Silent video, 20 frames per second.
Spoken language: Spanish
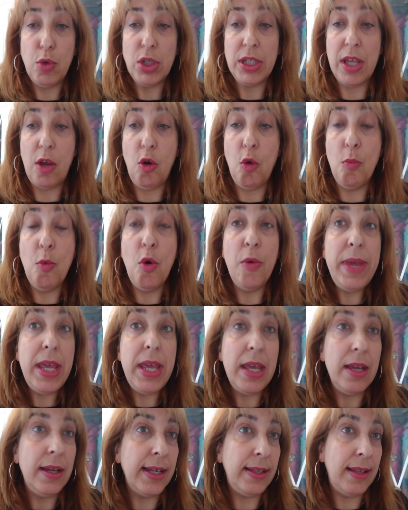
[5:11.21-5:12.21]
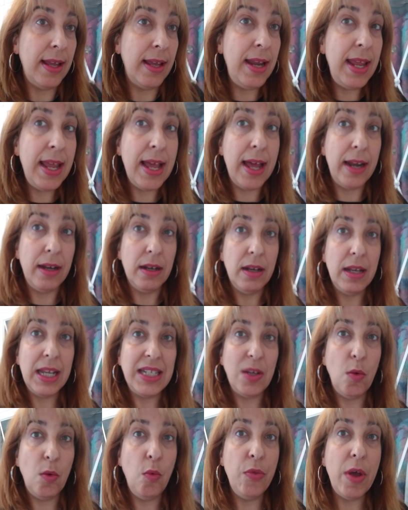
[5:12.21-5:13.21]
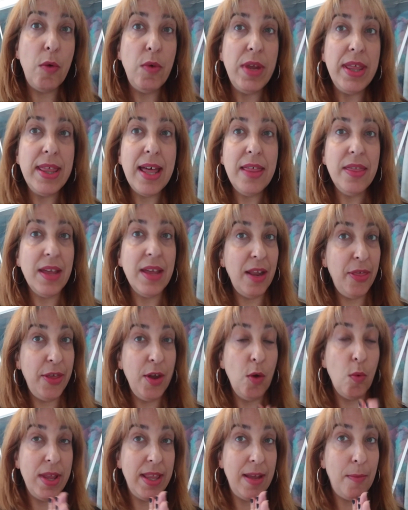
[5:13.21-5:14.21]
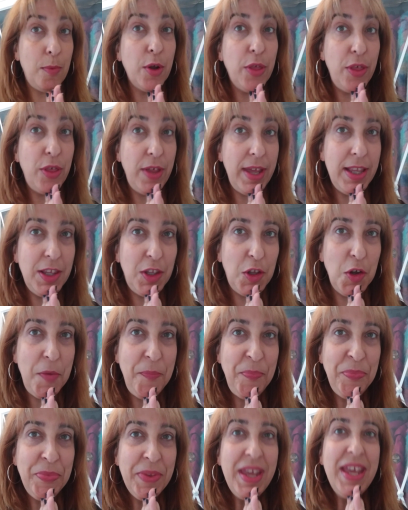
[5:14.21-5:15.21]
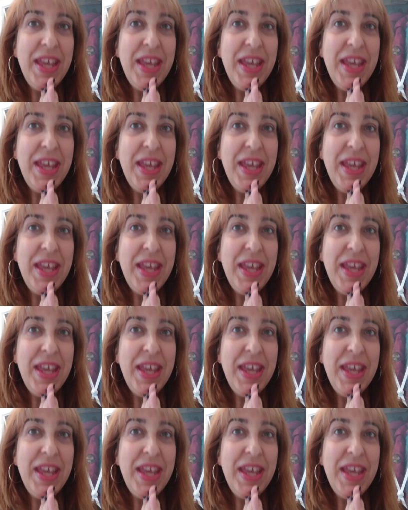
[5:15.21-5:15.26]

Pues que como vi que tenían la segunda unidad a 50%